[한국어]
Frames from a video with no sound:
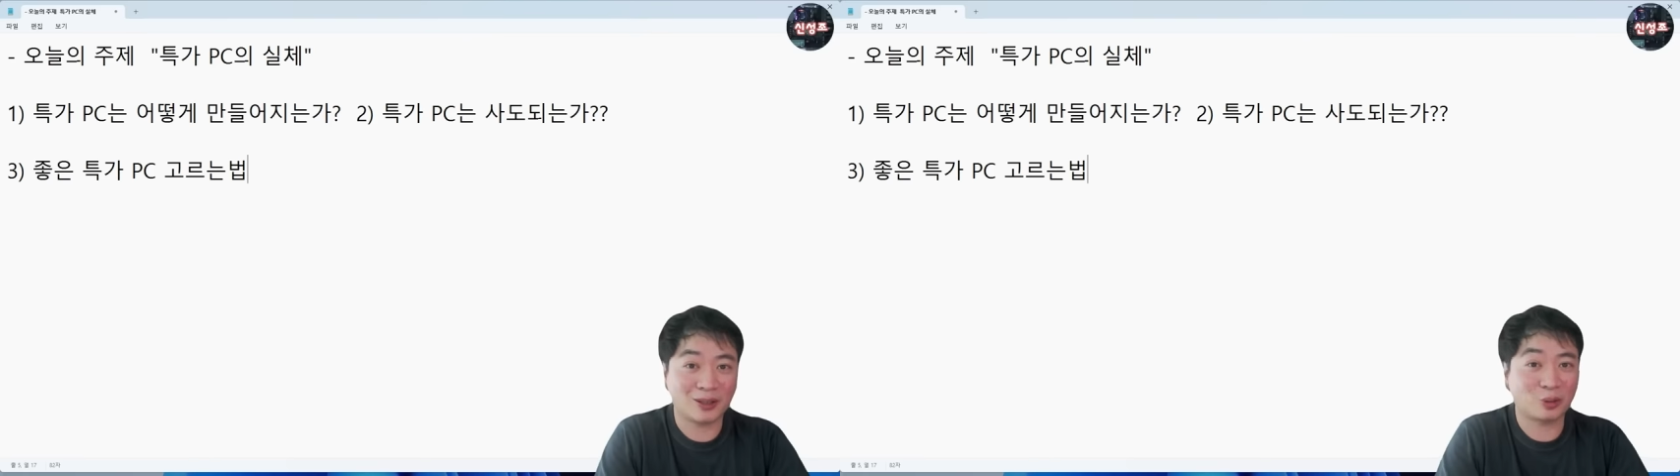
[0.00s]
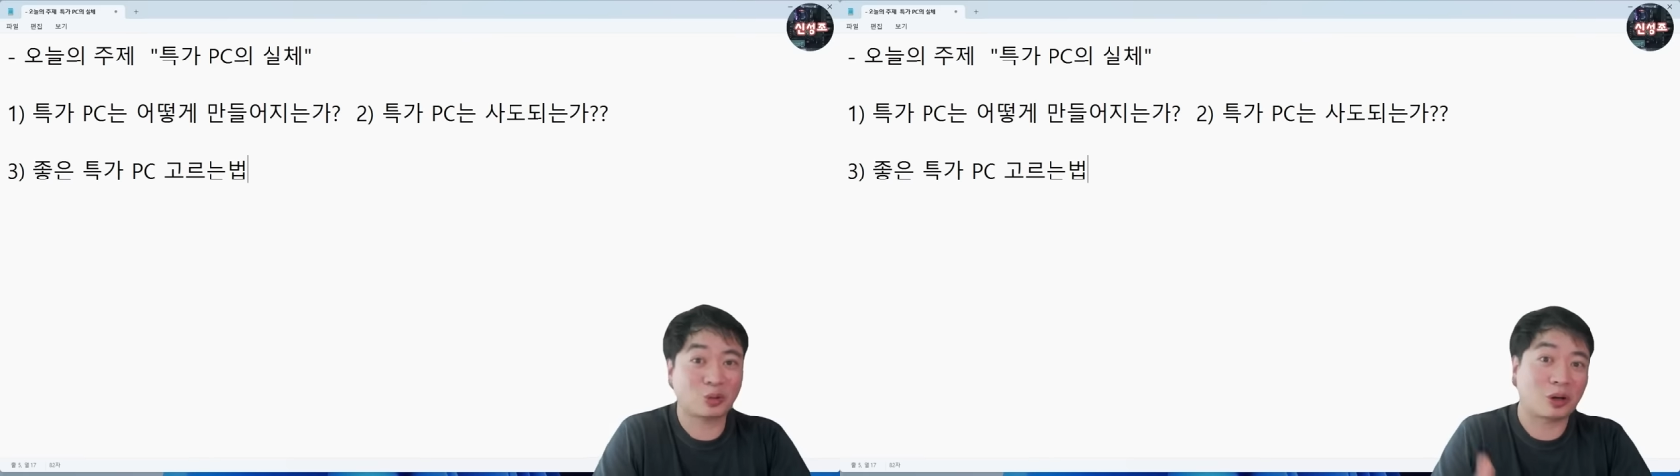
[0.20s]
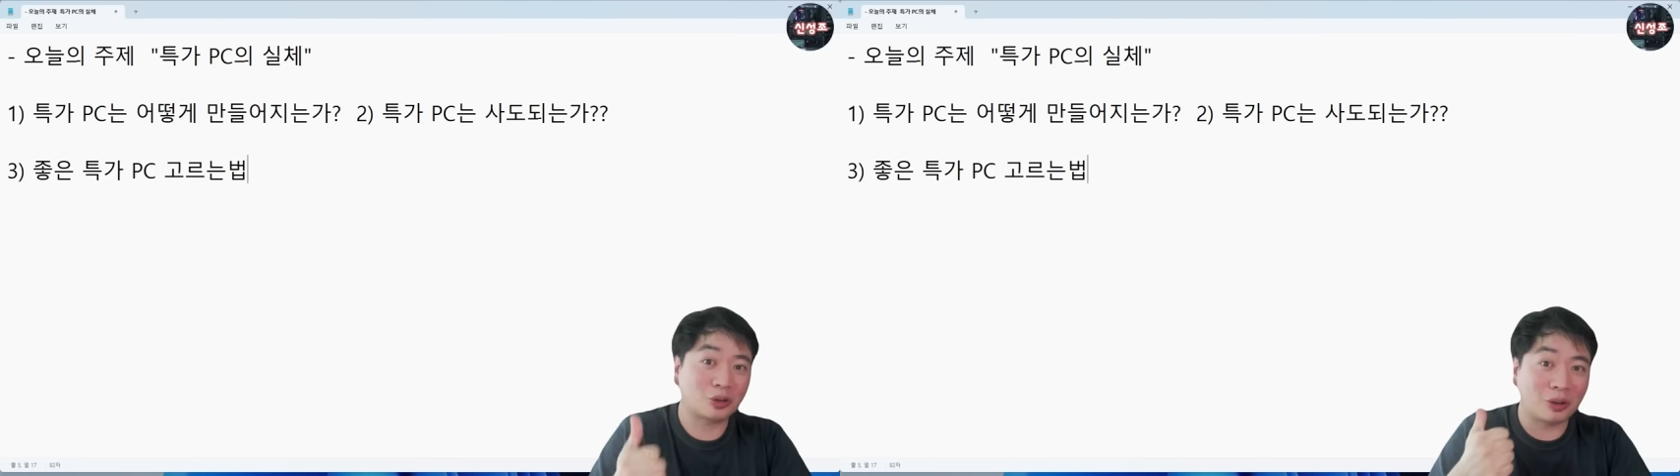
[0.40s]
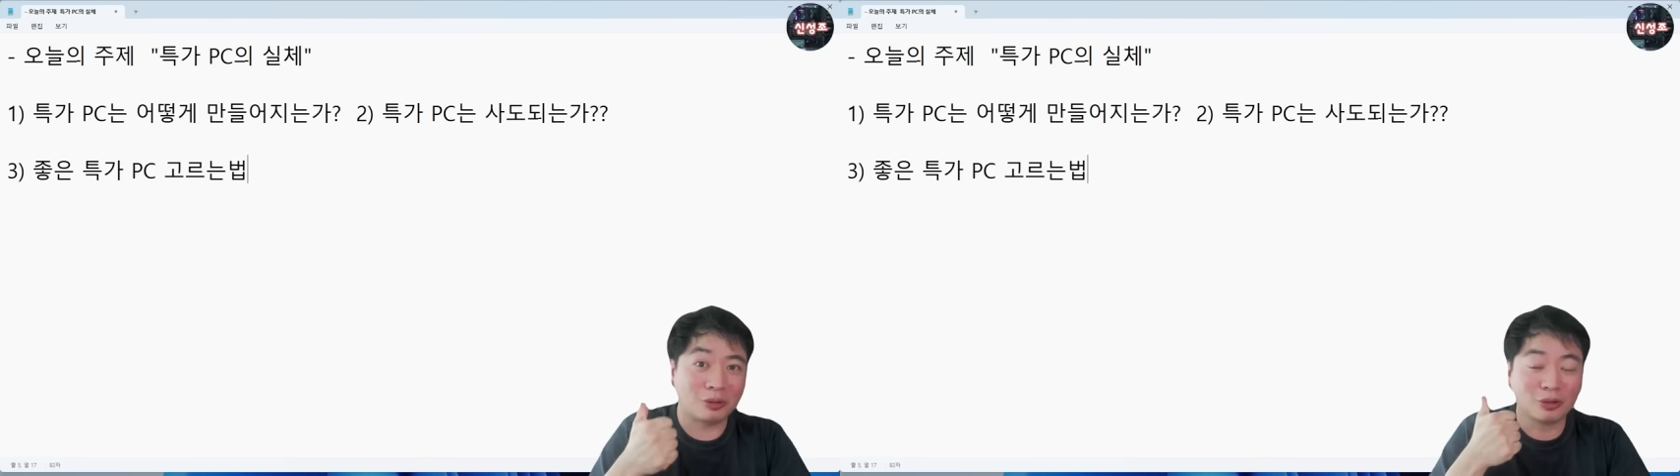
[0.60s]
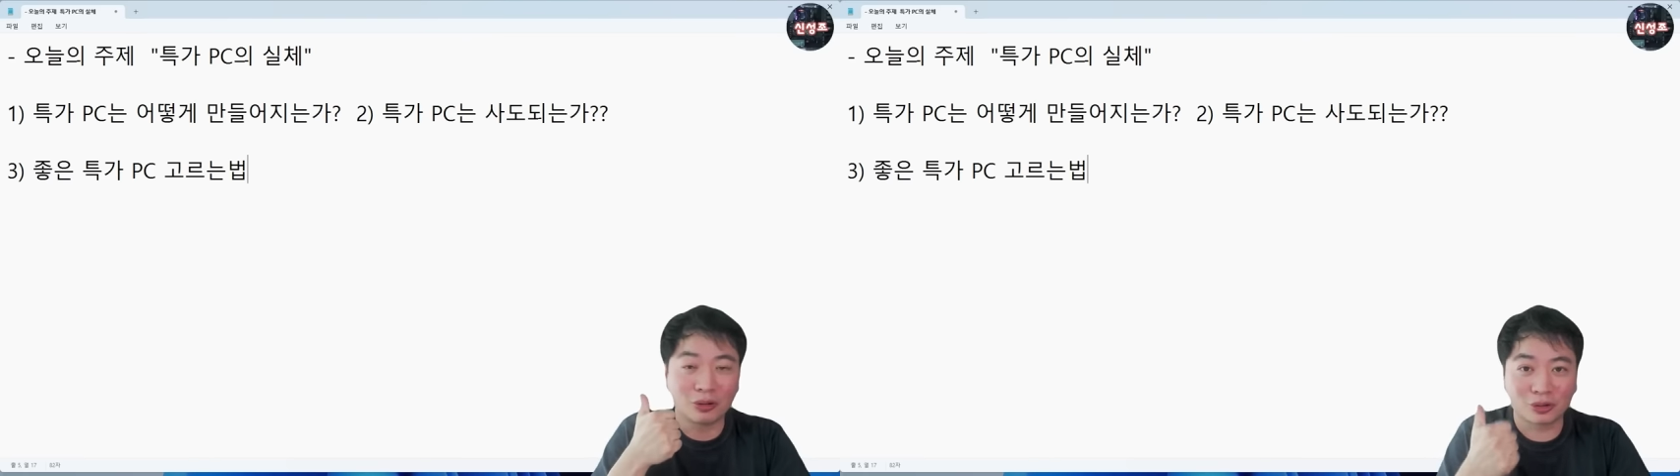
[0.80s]
구독 버전
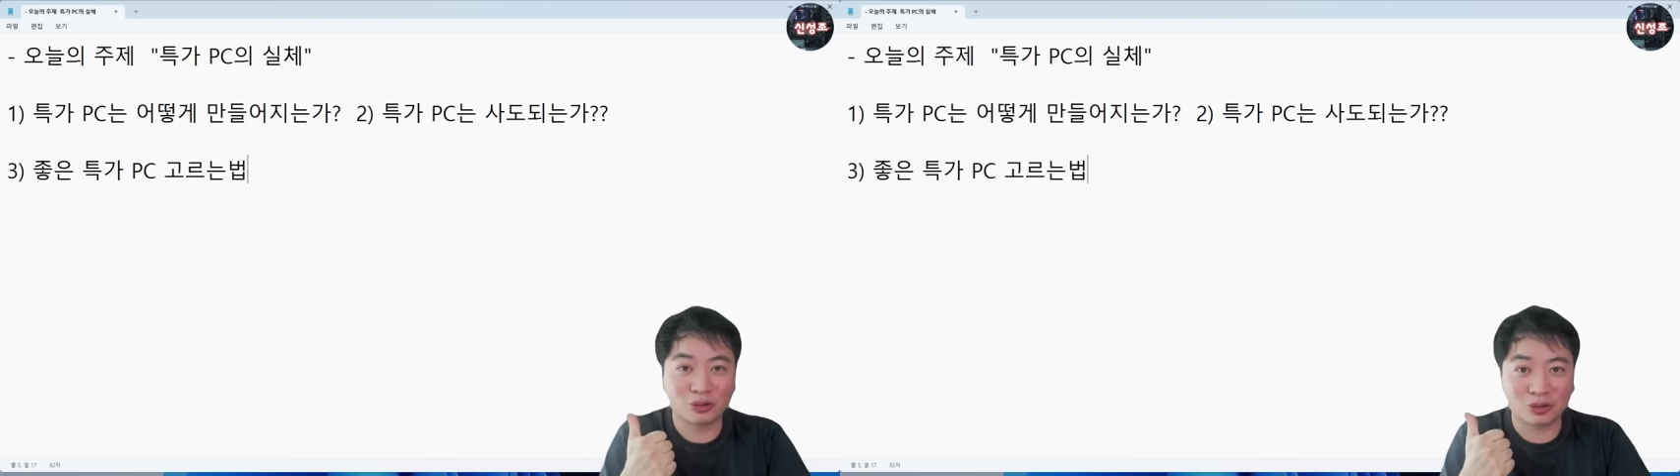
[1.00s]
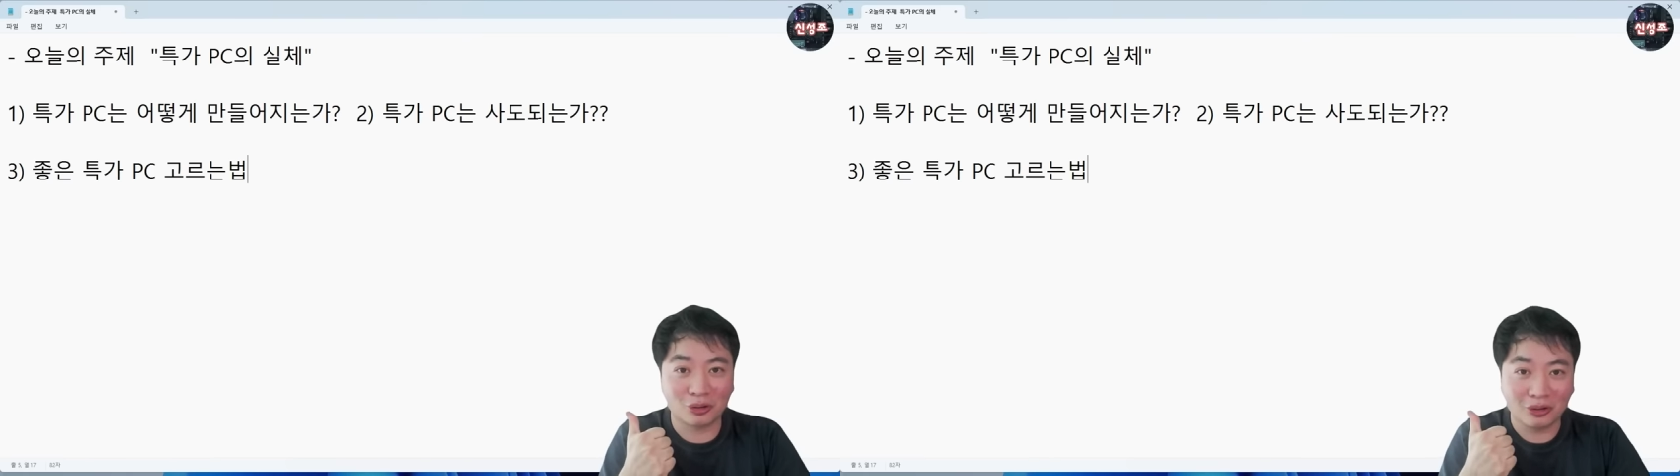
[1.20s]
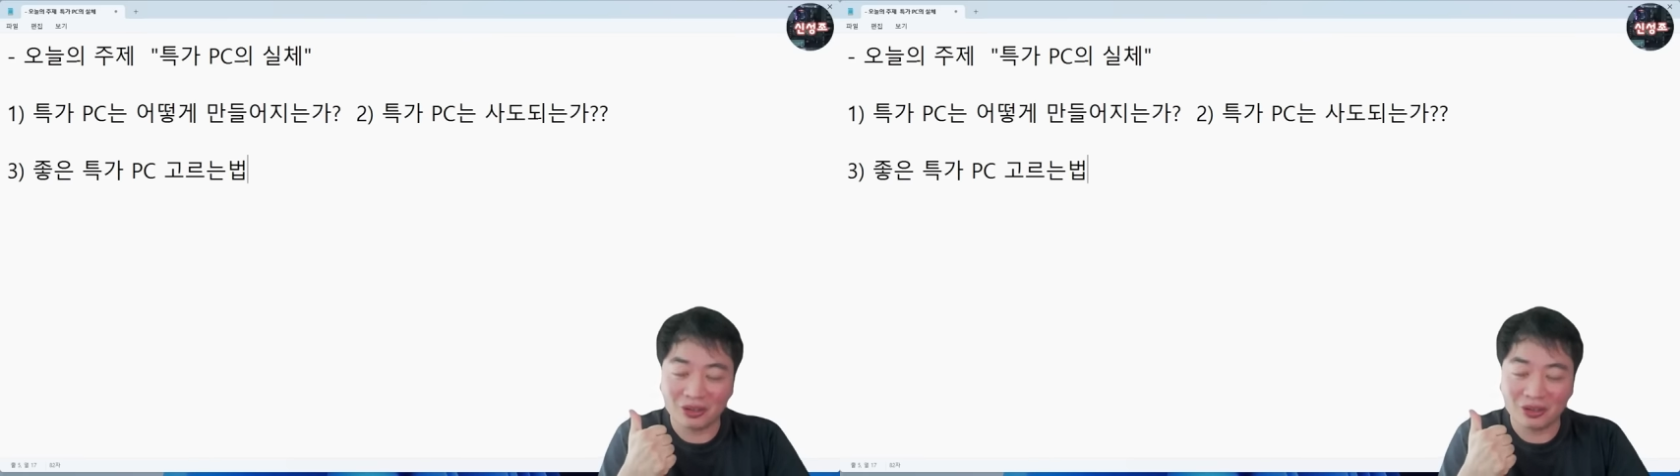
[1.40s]
한번 눌러주시고